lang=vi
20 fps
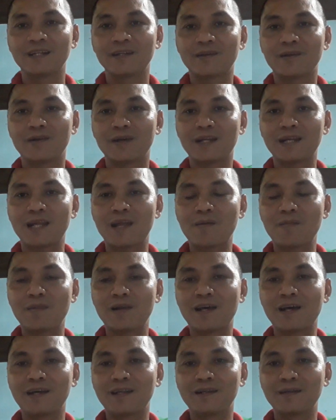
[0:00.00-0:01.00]
còn anh
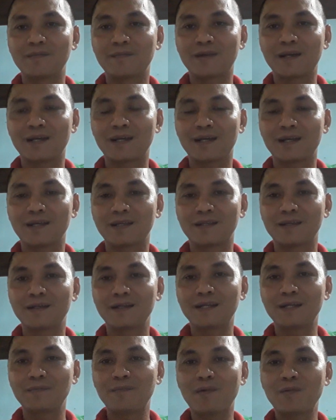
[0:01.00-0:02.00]
em lên mà
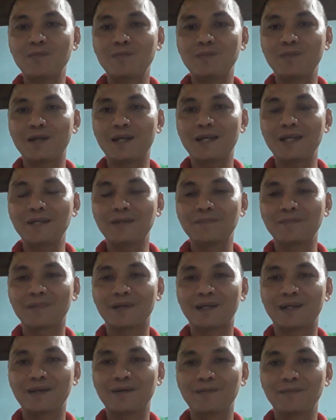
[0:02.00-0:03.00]
những cái bóng led
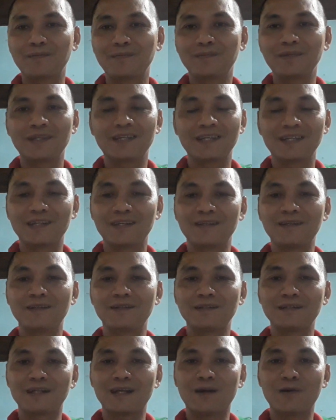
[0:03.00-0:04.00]
mà nó gì
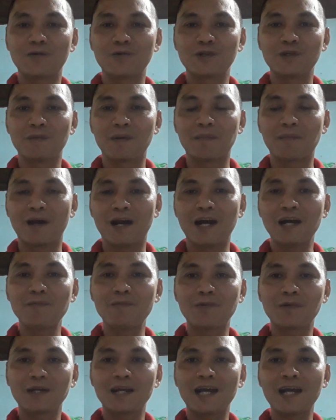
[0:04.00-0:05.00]
gương cầu gì mà mở
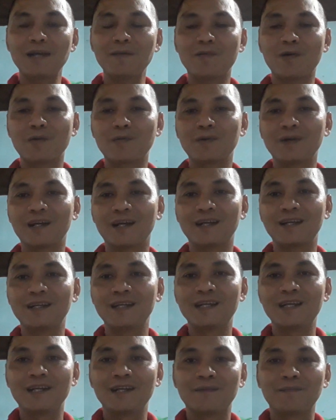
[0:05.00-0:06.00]
một cái một hả
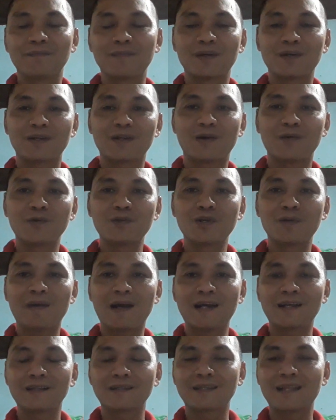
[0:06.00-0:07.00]
mà rội vô
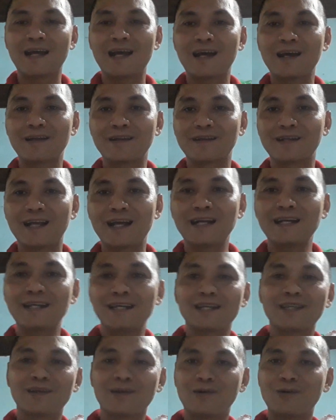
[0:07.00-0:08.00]
mặt người ta rồi gắn
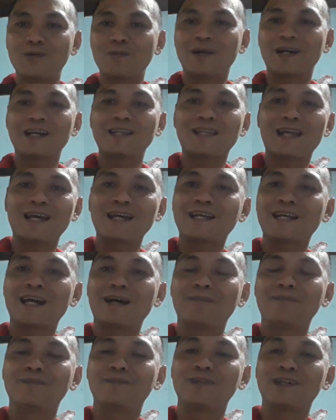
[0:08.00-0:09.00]
cái chỗ mà cái tay
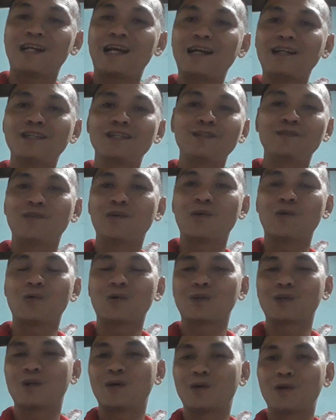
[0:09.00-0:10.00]
cầm rồi gắn dưới
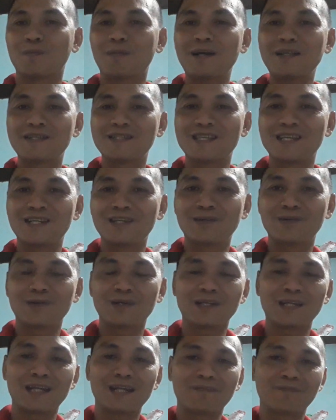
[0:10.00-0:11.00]
phục rồi bát xin luôn
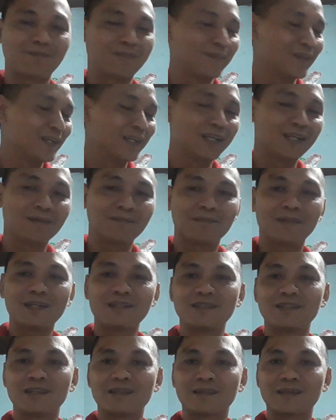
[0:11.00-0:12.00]
anh em
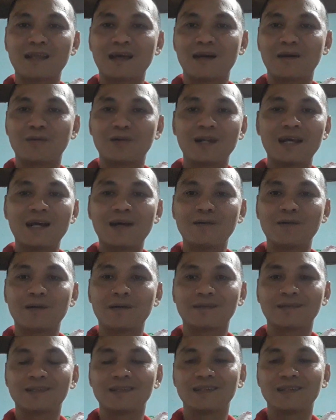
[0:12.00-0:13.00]
bát xin tạo lao hoặc